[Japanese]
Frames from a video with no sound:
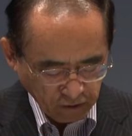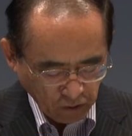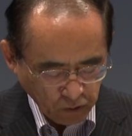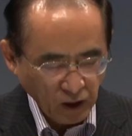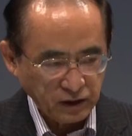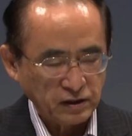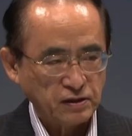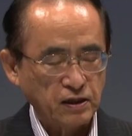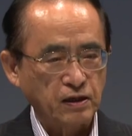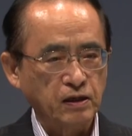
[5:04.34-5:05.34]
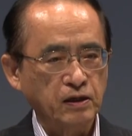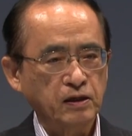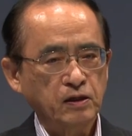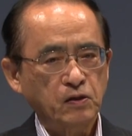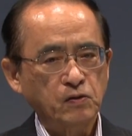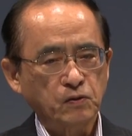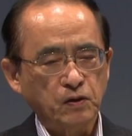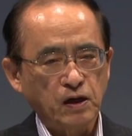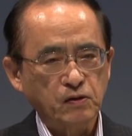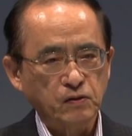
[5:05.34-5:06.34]
ることがですね多く
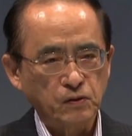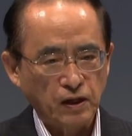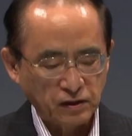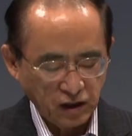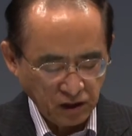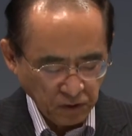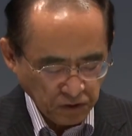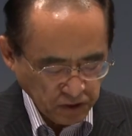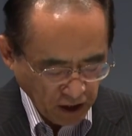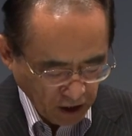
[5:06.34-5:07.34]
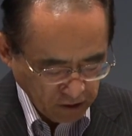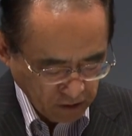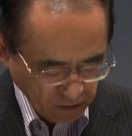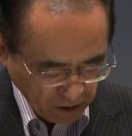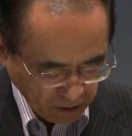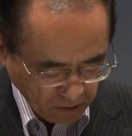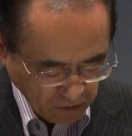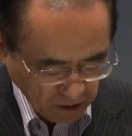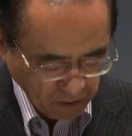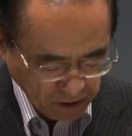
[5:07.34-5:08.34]
の学校の発展にもつながるわけでご
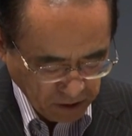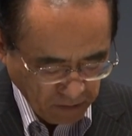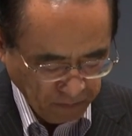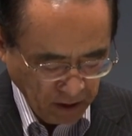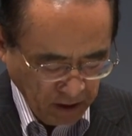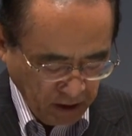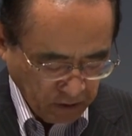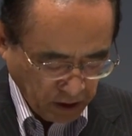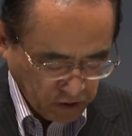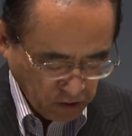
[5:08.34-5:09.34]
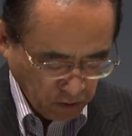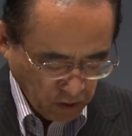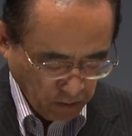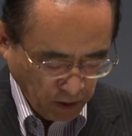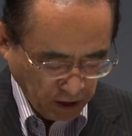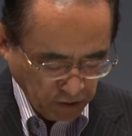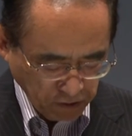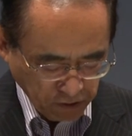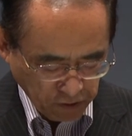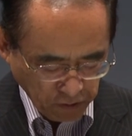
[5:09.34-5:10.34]
ざいまして私どもの
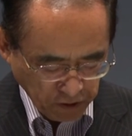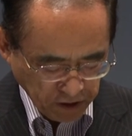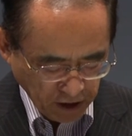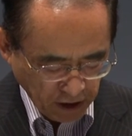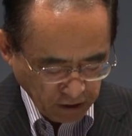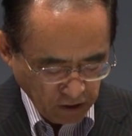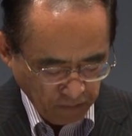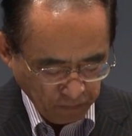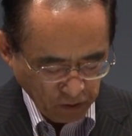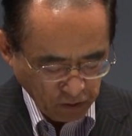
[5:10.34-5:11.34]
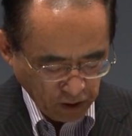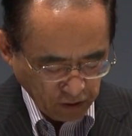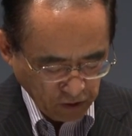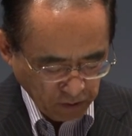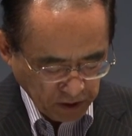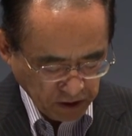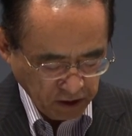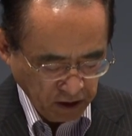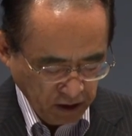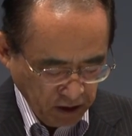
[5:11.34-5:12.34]
パナソニック教育財団の行っておりま
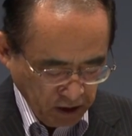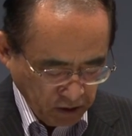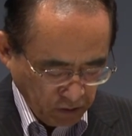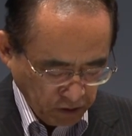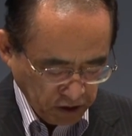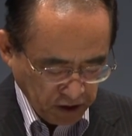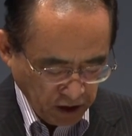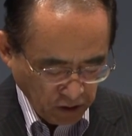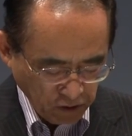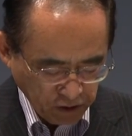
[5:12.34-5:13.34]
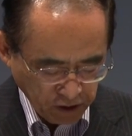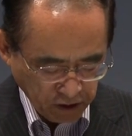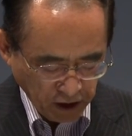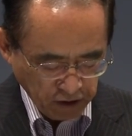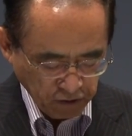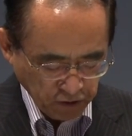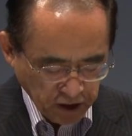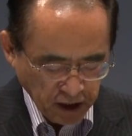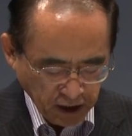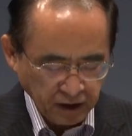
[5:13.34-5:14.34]
すこの実践教育研究助
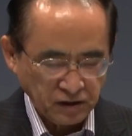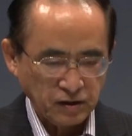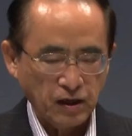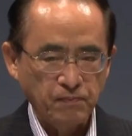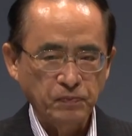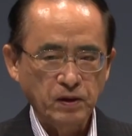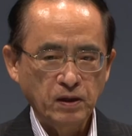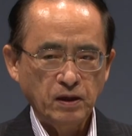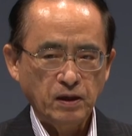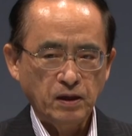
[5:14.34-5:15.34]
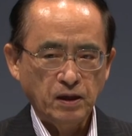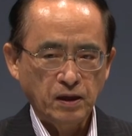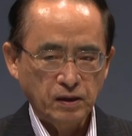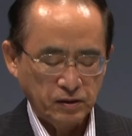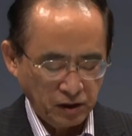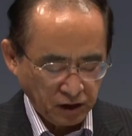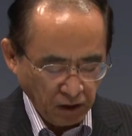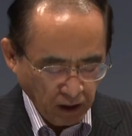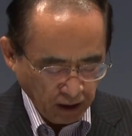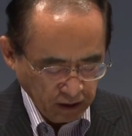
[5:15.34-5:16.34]
成がですね、えひい
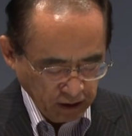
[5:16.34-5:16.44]
ては